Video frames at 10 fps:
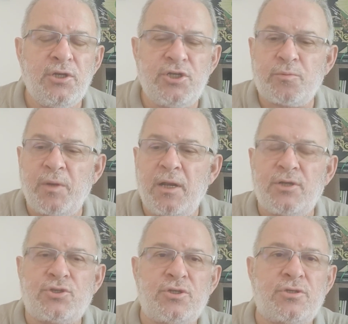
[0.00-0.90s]

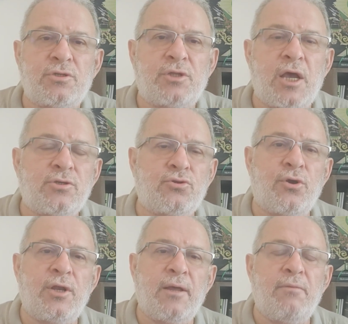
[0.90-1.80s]
işbirlikçisi de
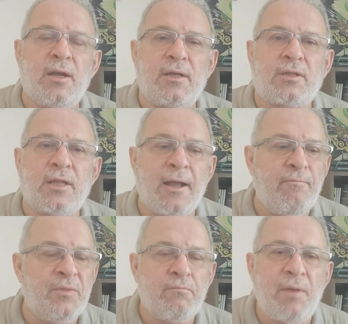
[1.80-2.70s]
söyle
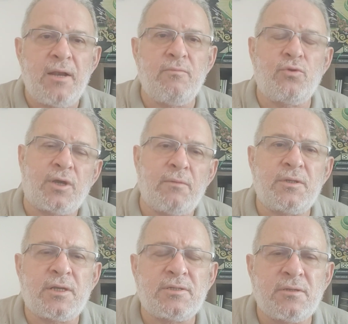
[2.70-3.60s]
birlikte benim
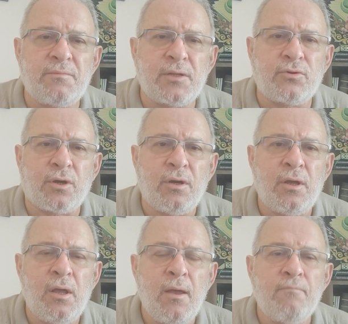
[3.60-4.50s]
ülkemi teslim ediyor.
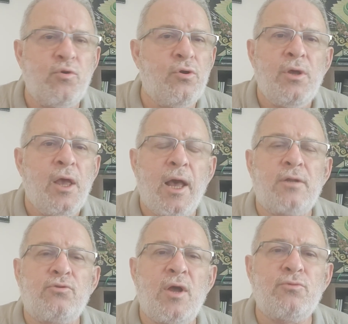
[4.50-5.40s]
Bu
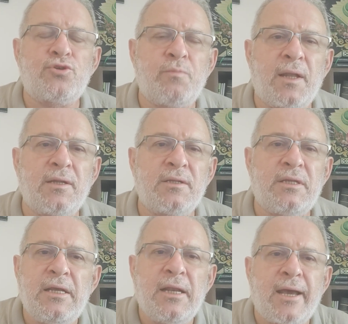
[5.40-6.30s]
Erdoğan
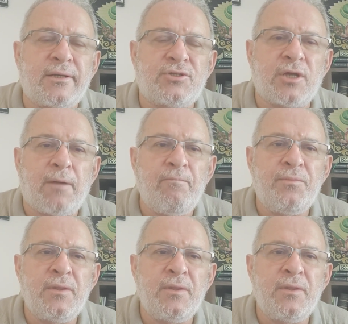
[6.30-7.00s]
düşmanlığı değil ayrıca.